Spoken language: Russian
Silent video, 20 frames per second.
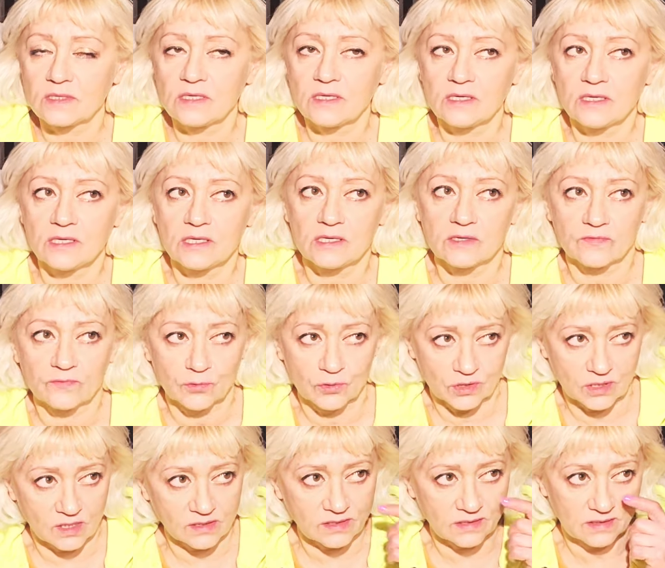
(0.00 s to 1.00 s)
И
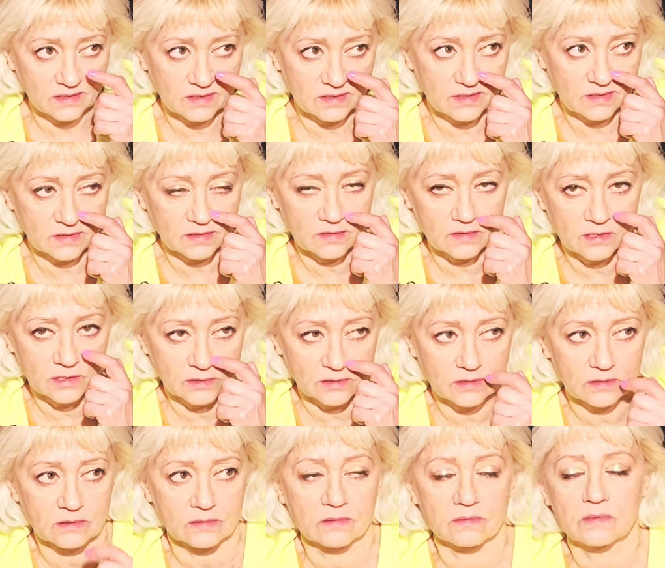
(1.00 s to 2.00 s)
вот ассистент
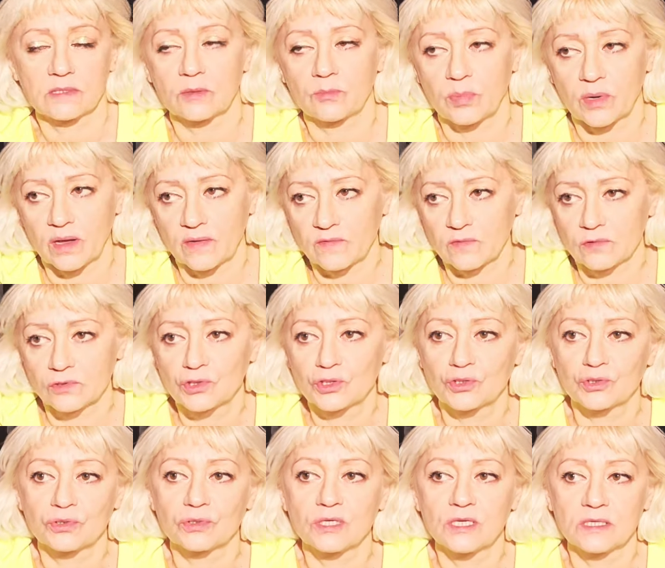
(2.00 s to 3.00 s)
э, добавил,
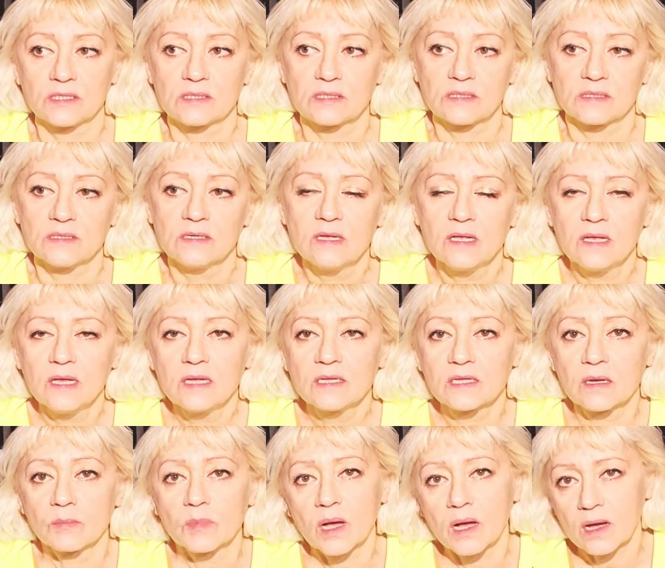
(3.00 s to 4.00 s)
что если
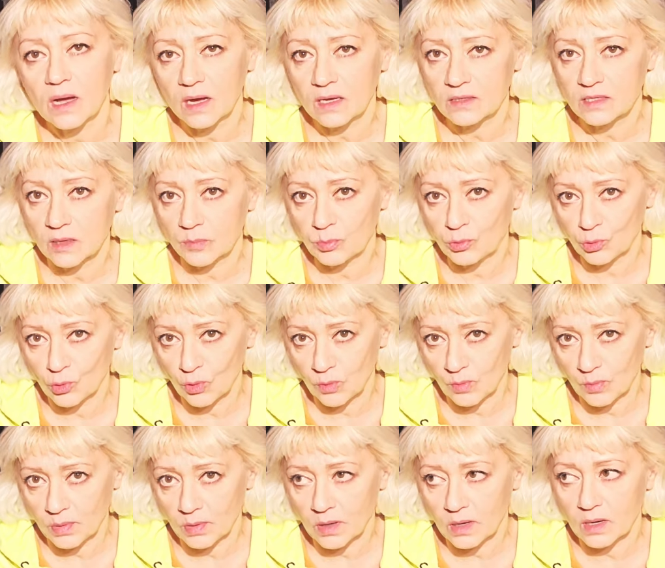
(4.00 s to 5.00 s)
там какая-то
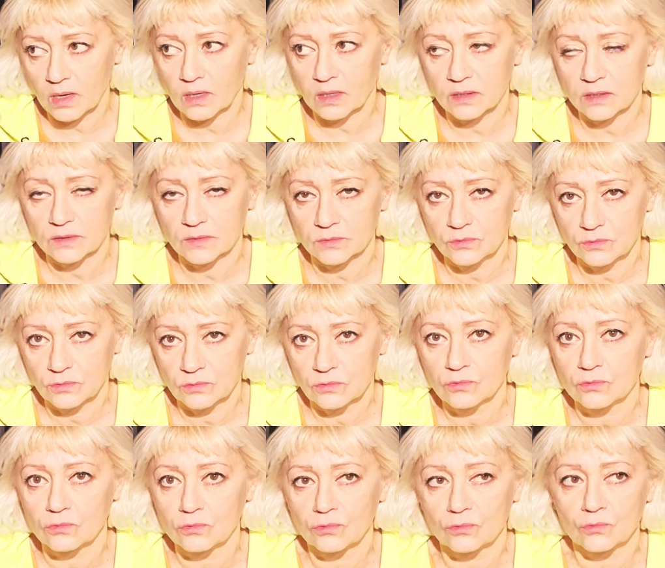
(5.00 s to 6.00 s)
пломба,
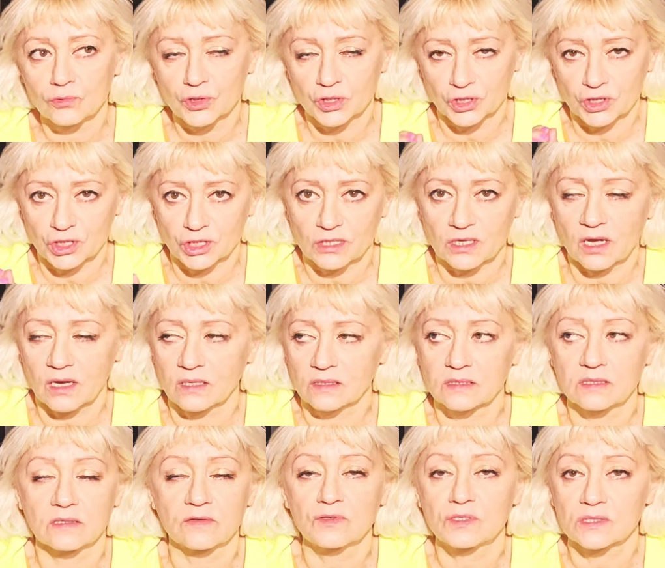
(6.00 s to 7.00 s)
ну, уже
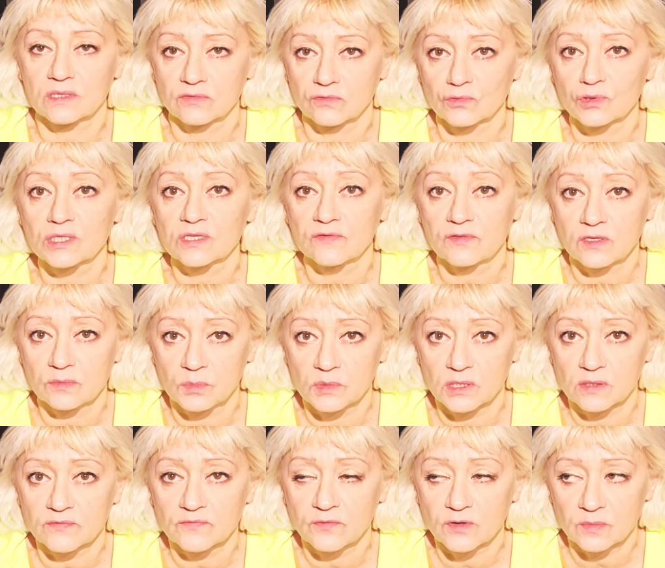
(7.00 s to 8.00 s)
шатается, но все равно со
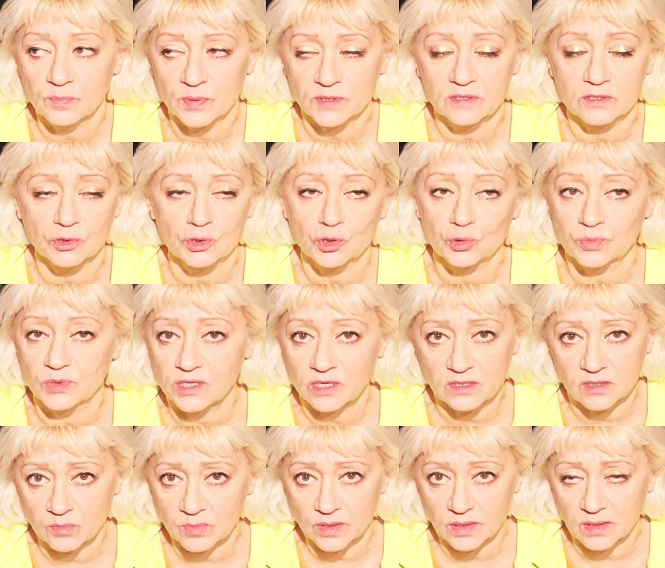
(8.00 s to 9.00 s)
временем выпадет, чтобы я
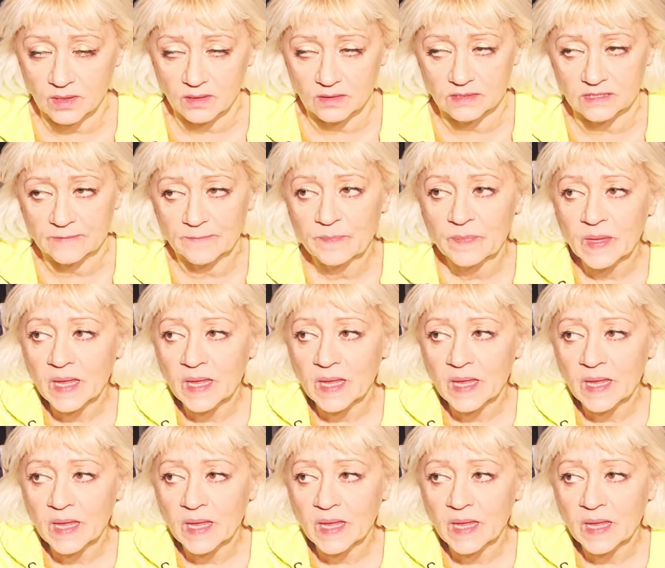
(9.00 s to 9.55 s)
не боялась.